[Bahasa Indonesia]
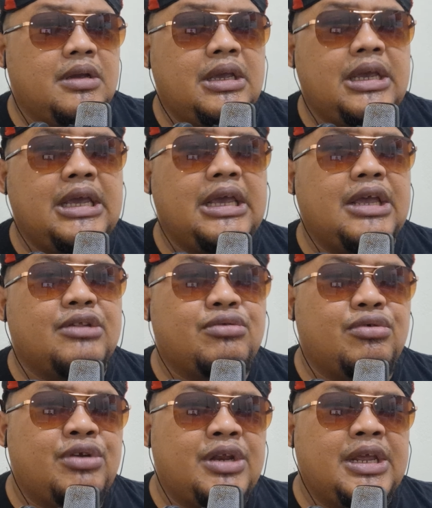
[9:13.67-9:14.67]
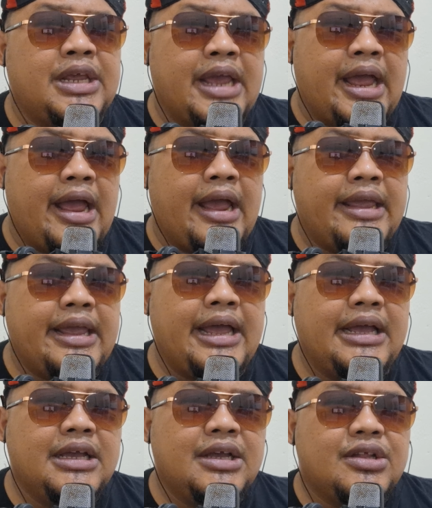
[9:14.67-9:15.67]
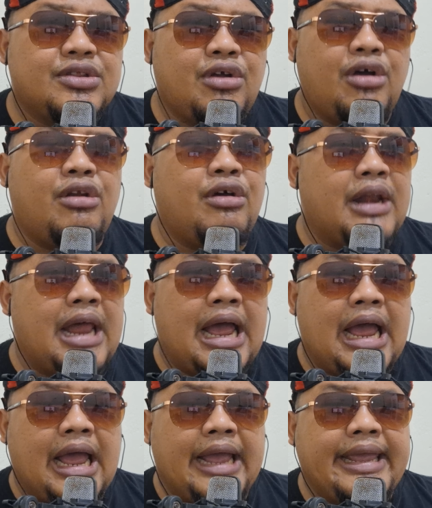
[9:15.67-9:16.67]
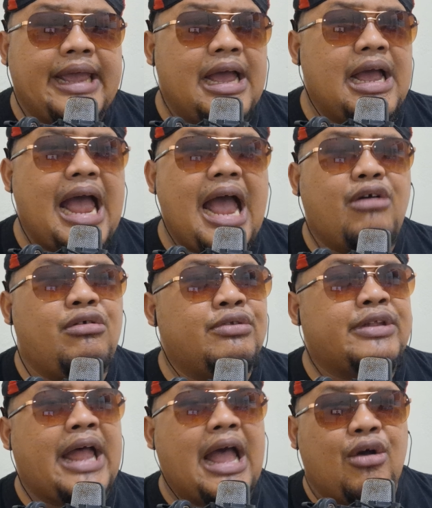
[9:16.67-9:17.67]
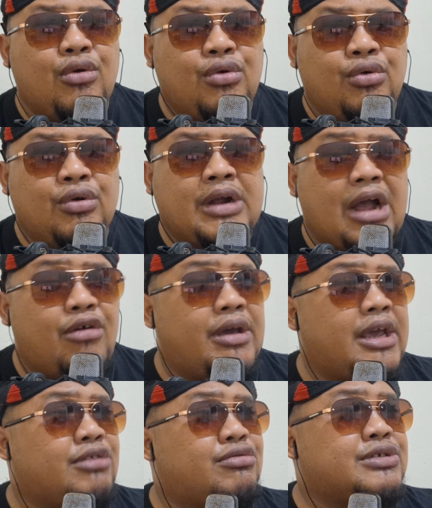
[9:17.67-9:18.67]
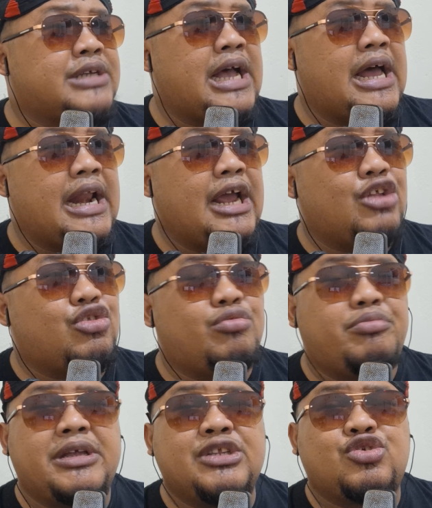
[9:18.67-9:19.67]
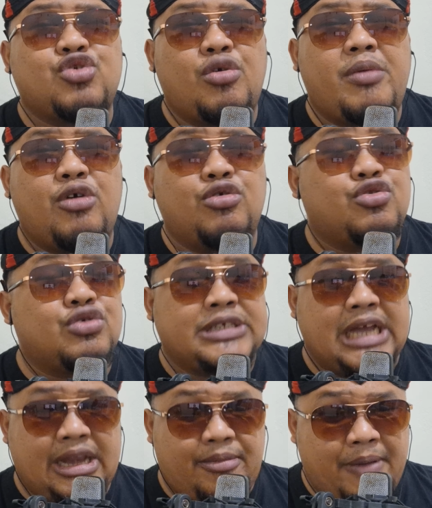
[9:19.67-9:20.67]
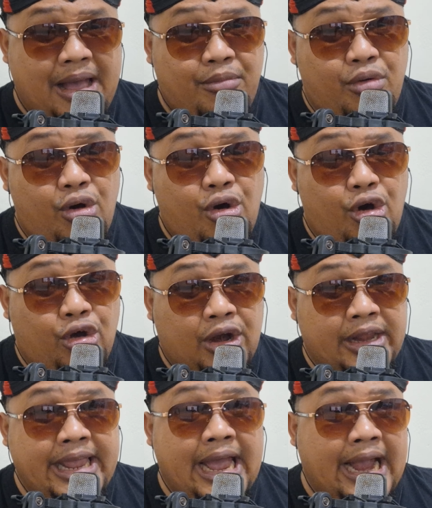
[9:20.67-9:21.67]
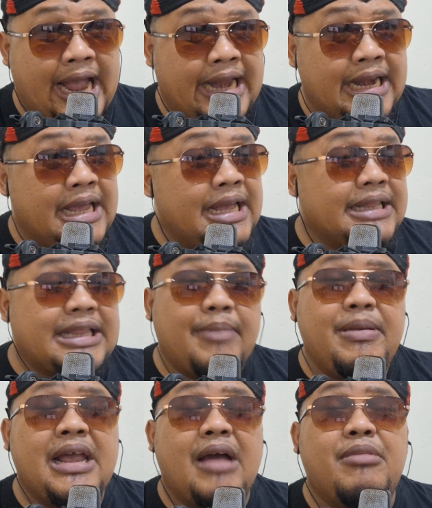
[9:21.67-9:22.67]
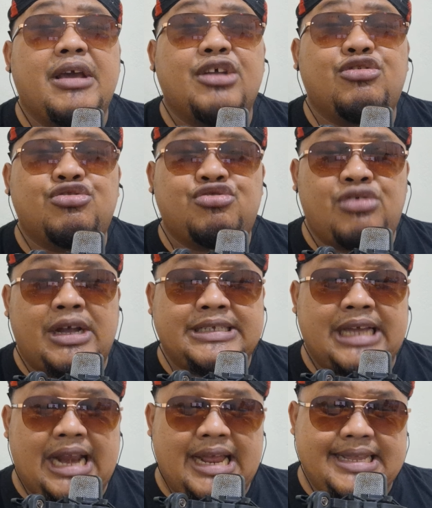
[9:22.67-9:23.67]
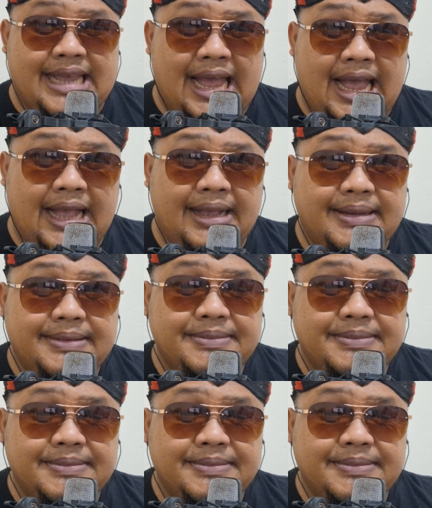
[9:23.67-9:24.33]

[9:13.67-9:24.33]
Itu dia ya. Tolonglah ya, aku tahu kau itu sekarang itu mencoba untuk cari pamor, ya kan? Tapi nggak begitu juga caranya.